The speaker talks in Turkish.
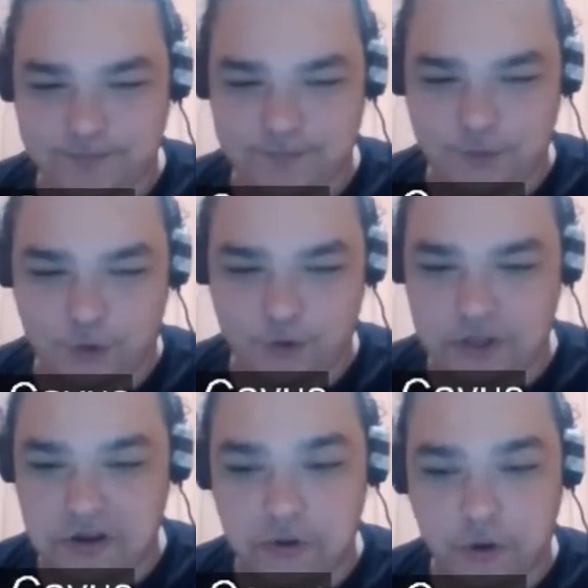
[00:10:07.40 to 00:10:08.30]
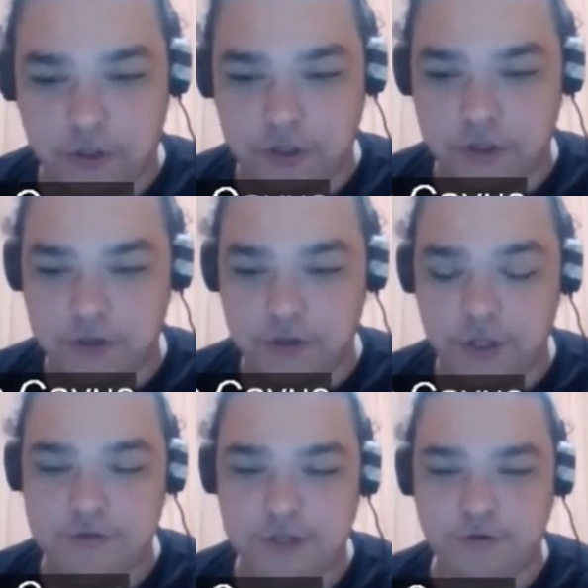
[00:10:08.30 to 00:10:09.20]
10 dakika. Oh, Geçelim. Ne
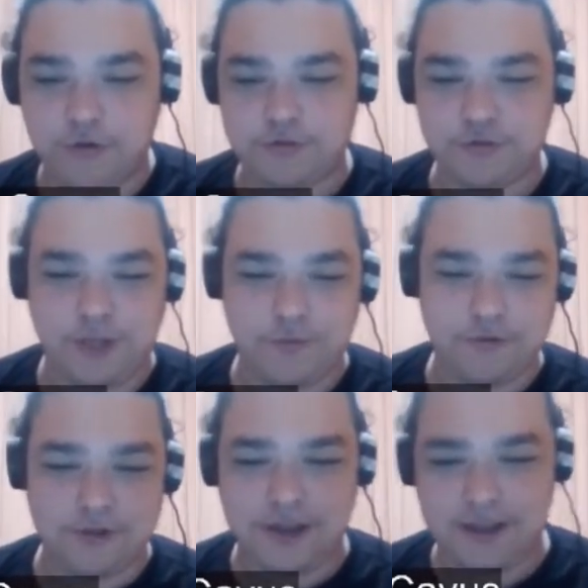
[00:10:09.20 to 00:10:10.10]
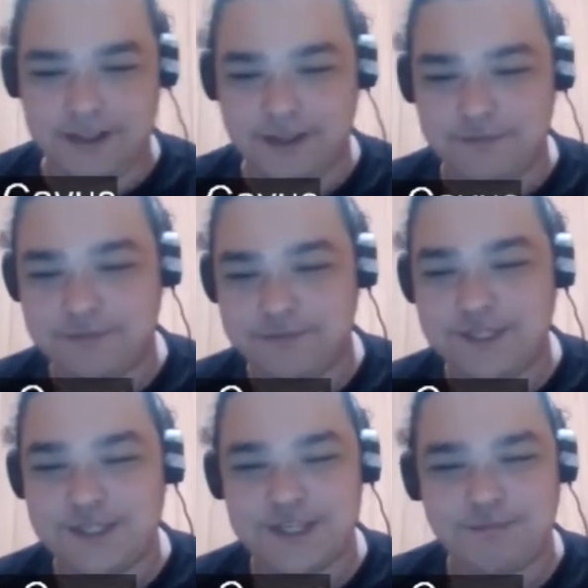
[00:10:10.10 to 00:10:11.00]
güzel konuştuk. Tam 10 dakikada. Biz
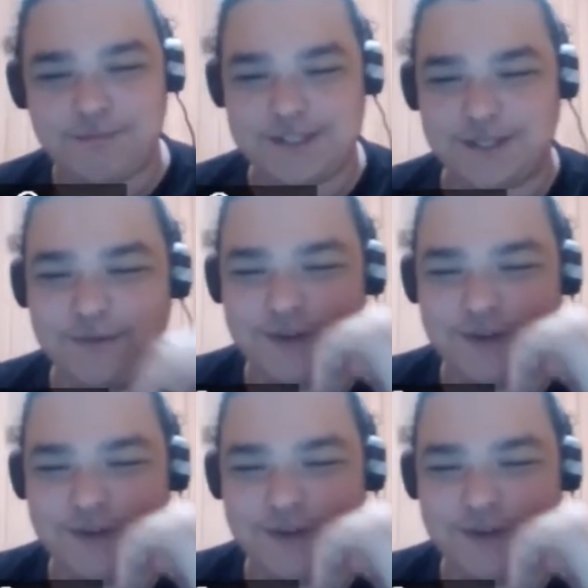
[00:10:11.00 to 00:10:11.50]
hiç yapmazdık böyle